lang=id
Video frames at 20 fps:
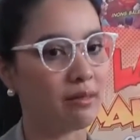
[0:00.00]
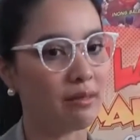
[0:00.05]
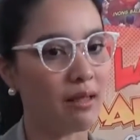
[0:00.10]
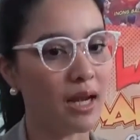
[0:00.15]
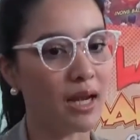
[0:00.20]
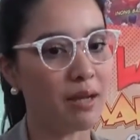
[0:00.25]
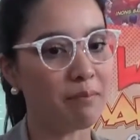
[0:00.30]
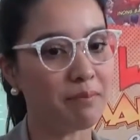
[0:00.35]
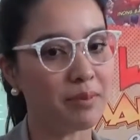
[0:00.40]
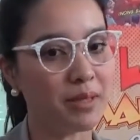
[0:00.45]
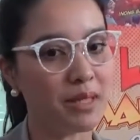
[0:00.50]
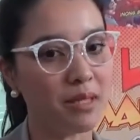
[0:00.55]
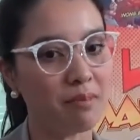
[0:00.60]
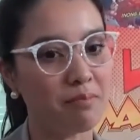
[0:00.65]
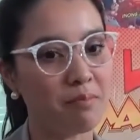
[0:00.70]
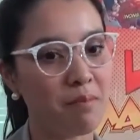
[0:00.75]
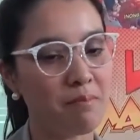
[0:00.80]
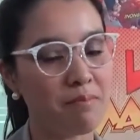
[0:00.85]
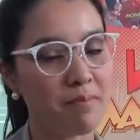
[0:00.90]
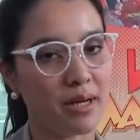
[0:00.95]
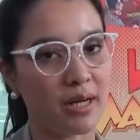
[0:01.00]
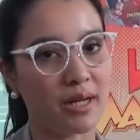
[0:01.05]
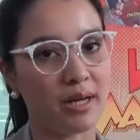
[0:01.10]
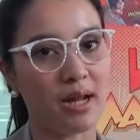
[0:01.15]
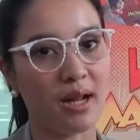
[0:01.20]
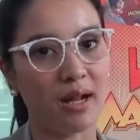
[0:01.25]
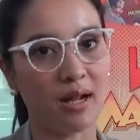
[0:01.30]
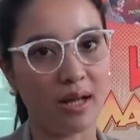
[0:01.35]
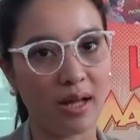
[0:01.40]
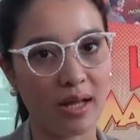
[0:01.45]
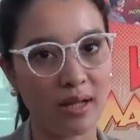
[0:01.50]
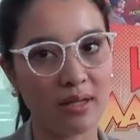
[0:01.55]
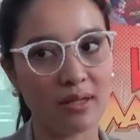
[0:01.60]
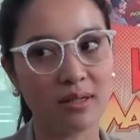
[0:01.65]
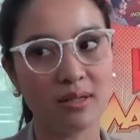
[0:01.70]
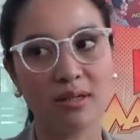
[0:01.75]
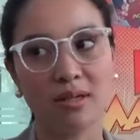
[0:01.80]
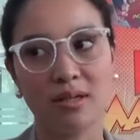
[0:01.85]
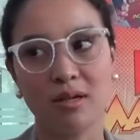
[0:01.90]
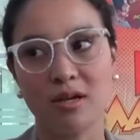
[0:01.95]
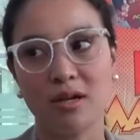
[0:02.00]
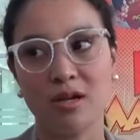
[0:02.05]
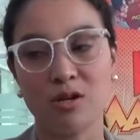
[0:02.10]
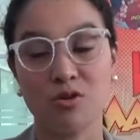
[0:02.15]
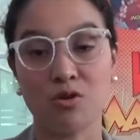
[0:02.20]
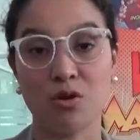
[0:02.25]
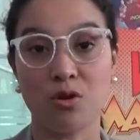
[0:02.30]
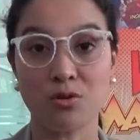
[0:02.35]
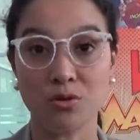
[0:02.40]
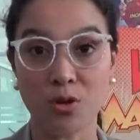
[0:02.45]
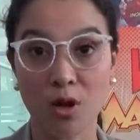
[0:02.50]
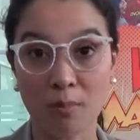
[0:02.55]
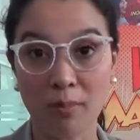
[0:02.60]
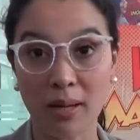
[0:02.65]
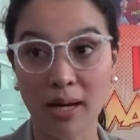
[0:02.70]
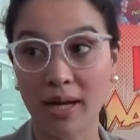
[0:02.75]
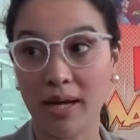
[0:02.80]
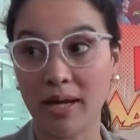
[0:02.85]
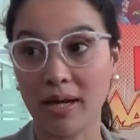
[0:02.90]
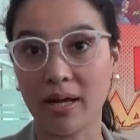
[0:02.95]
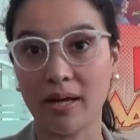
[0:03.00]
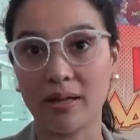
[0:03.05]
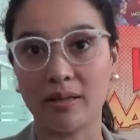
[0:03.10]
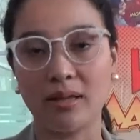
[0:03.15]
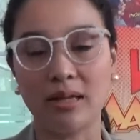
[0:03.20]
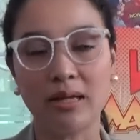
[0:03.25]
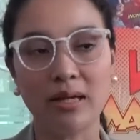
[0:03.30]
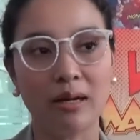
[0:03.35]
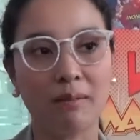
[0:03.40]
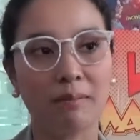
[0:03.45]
kita lebih memperkenalkan sosok Malahayati